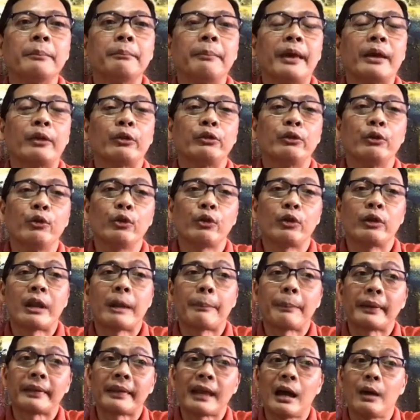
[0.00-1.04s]
Pero siguro
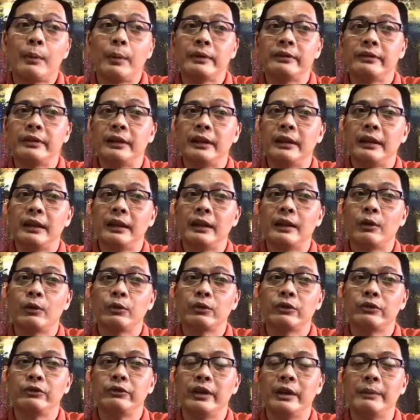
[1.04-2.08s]
napatawad si
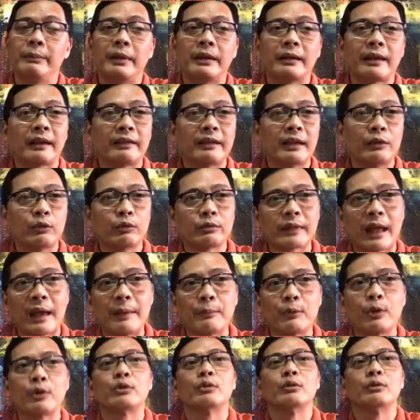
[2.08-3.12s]
Coach Jimmy kasi nung
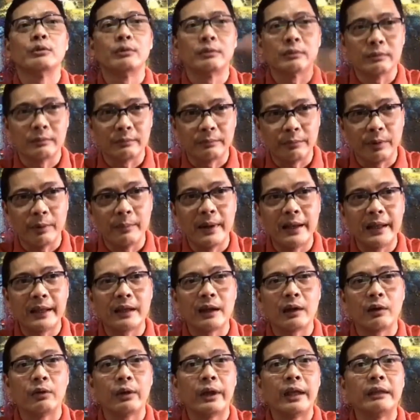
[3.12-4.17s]
time ko nung bumalik ako,